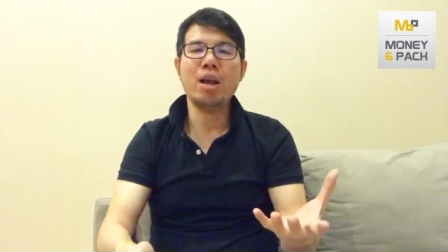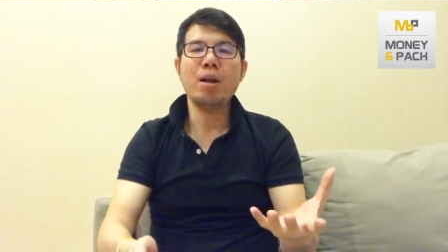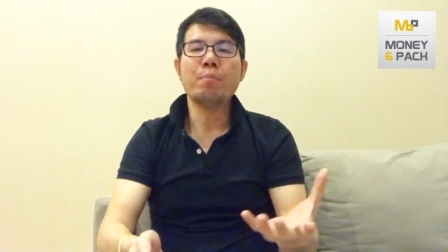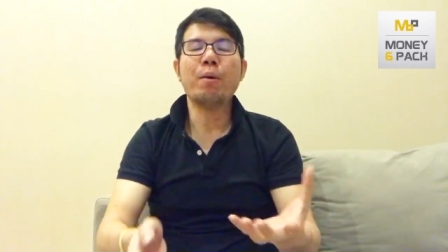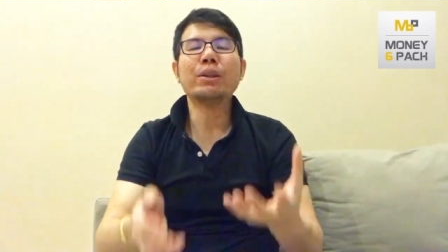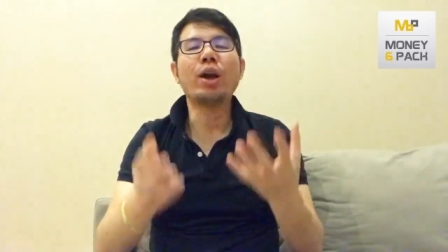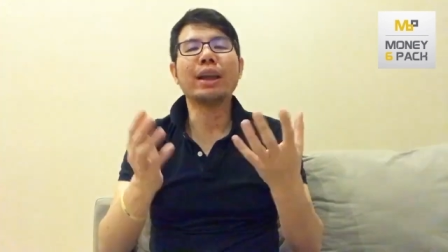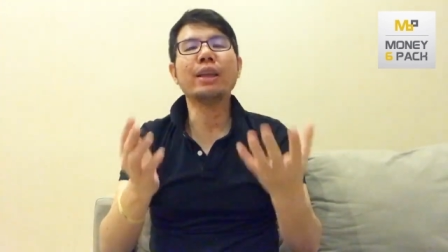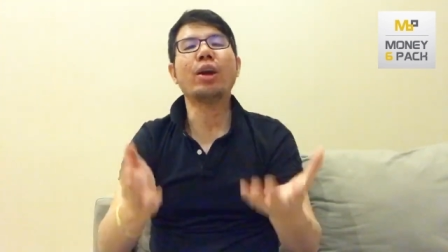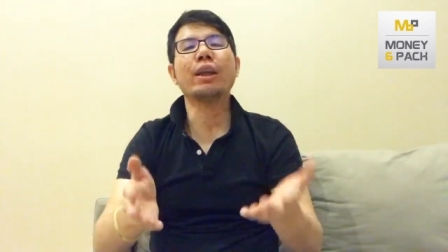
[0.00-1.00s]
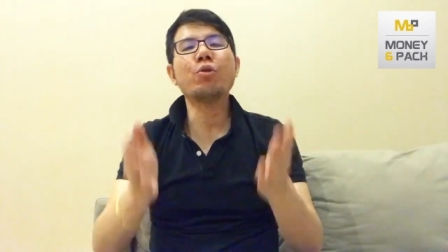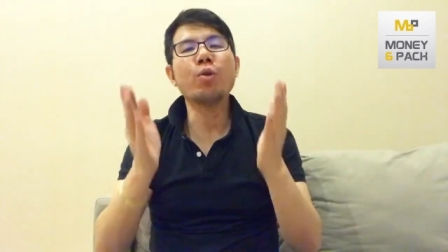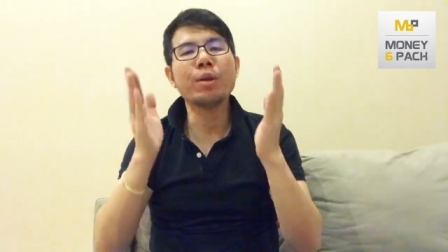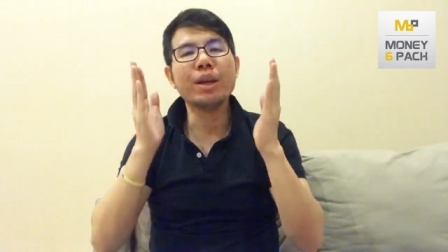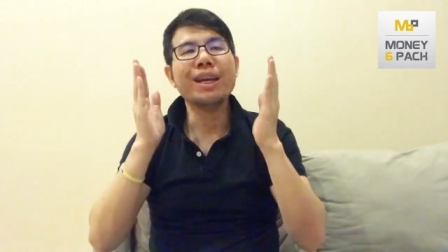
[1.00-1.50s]
เพราะว่าตอนนี้ตอนที่คุณ
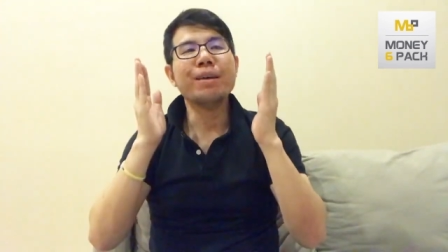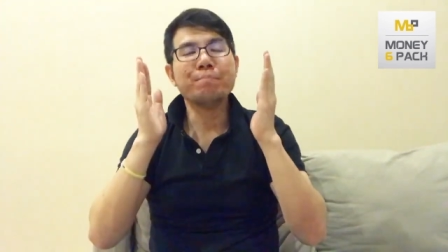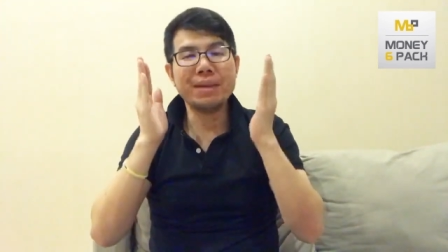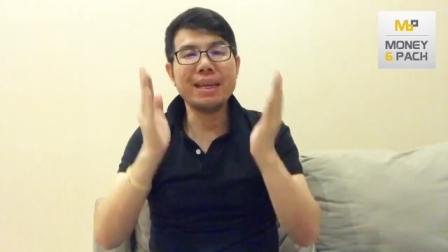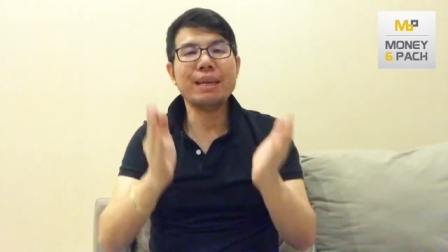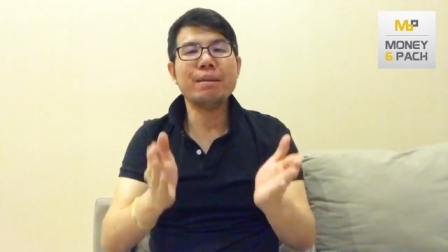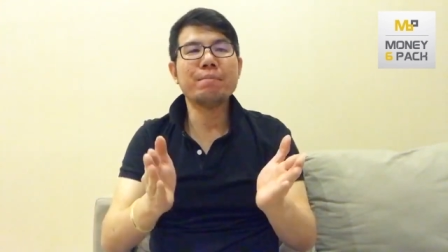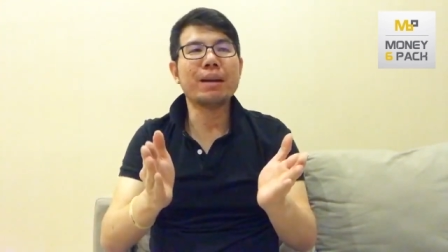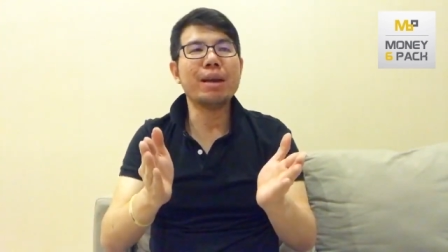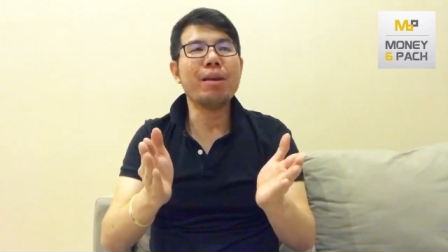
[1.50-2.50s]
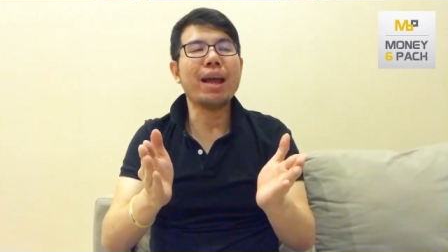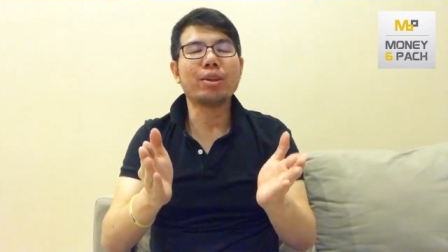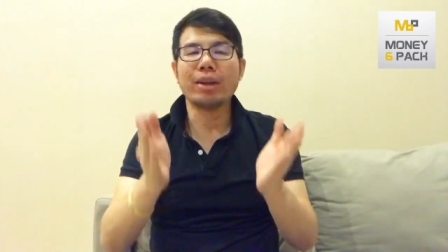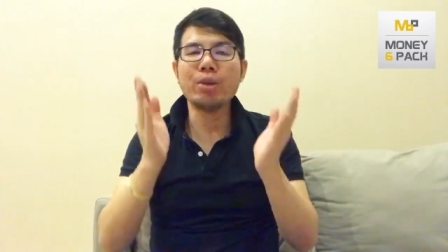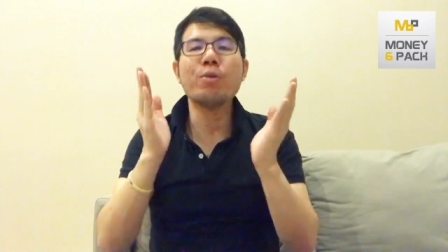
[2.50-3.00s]
มีเขาเรียกอะไรตอน
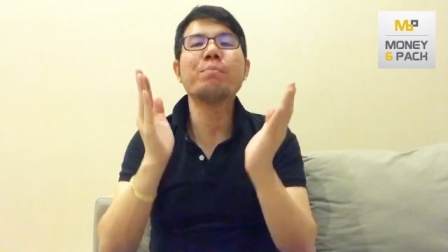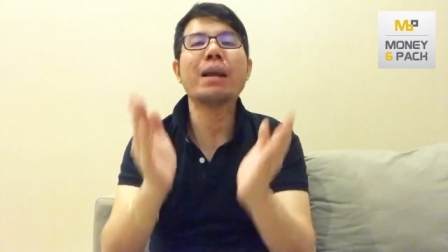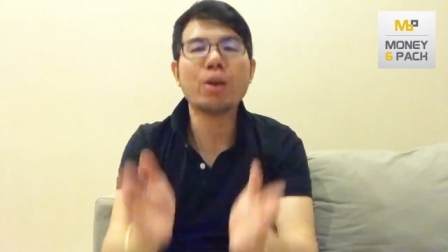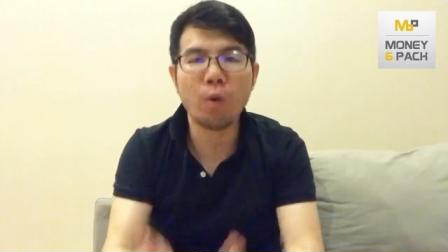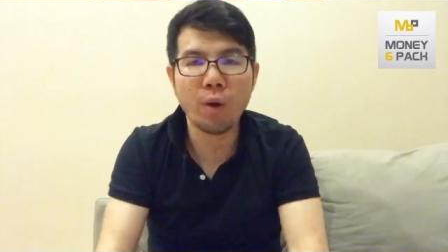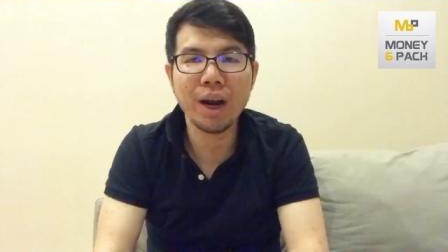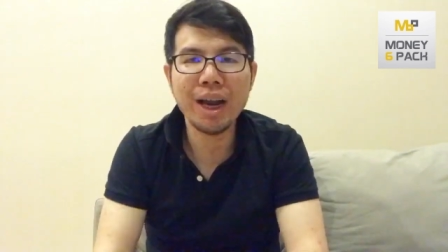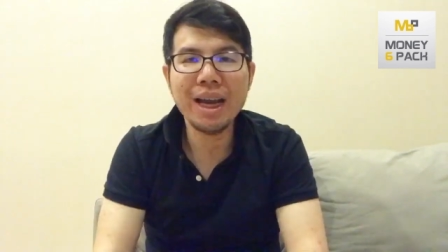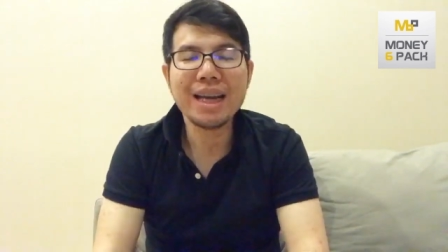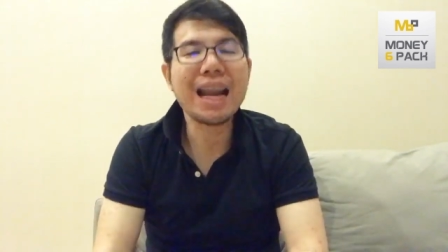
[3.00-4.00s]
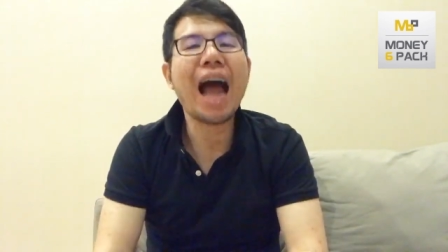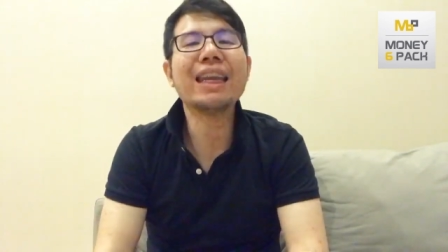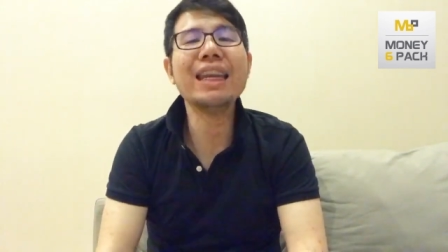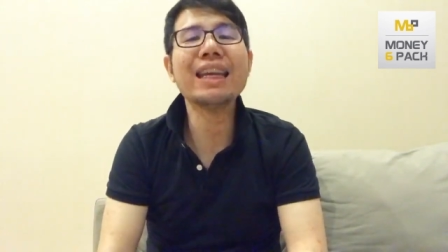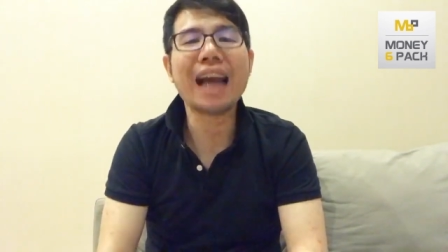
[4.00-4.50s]
ที่คุณมั่นคงหน้า
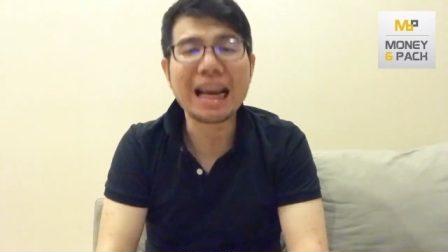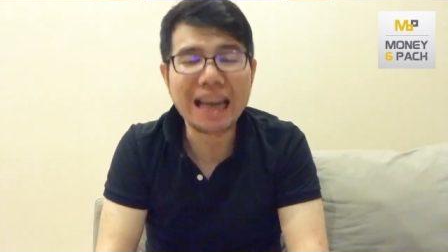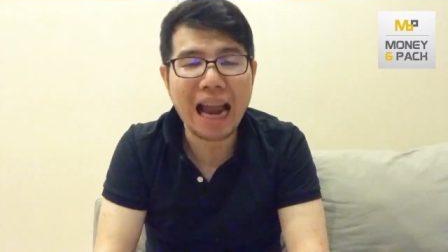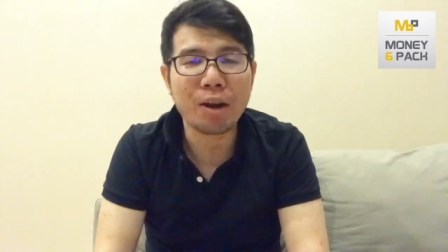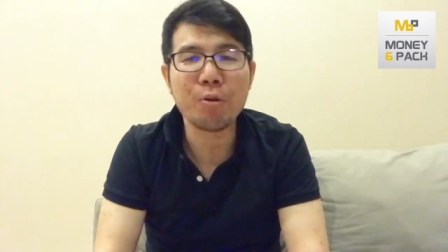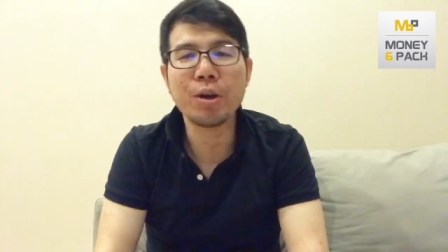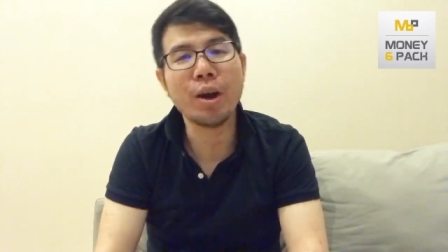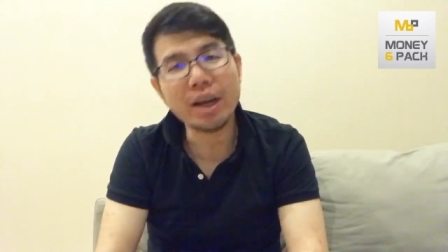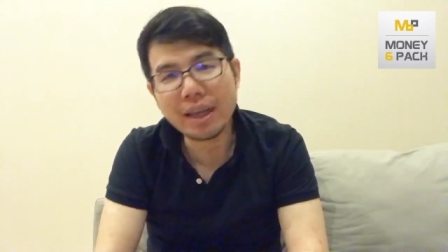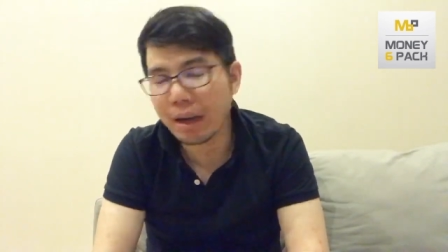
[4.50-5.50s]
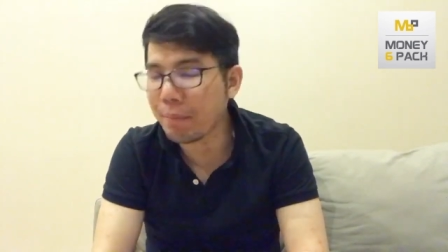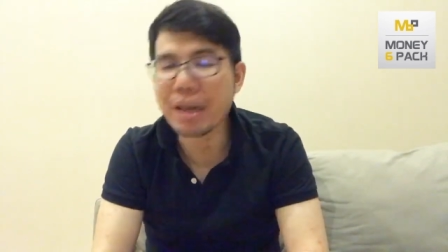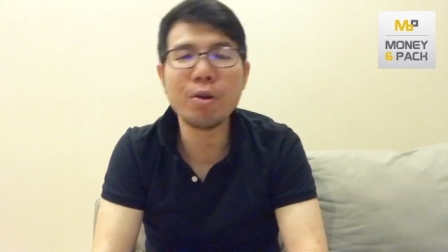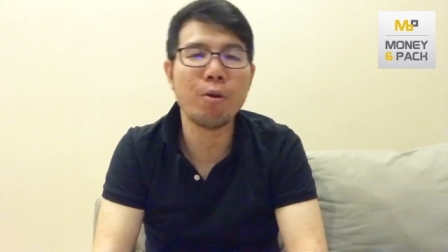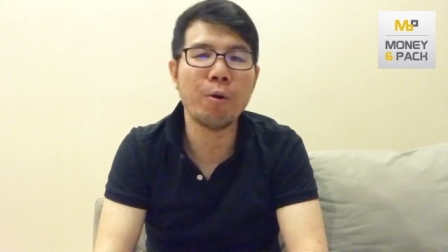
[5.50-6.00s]
ที่การงานของคุณก็คือยังมั่นคง